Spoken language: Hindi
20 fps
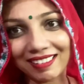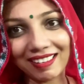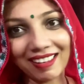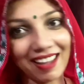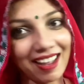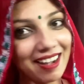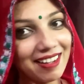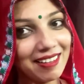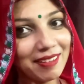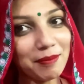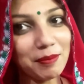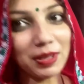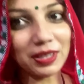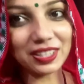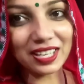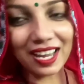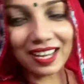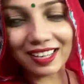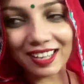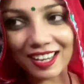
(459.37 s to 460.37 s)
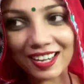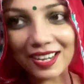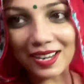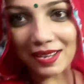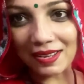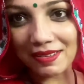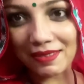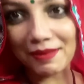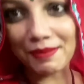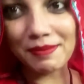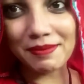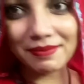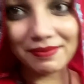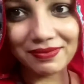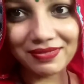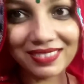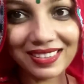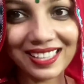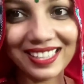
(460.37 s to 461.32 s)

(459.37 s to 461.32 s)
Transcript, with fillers: पेटो देख ली देख जाएगा कड़ावटी देख जो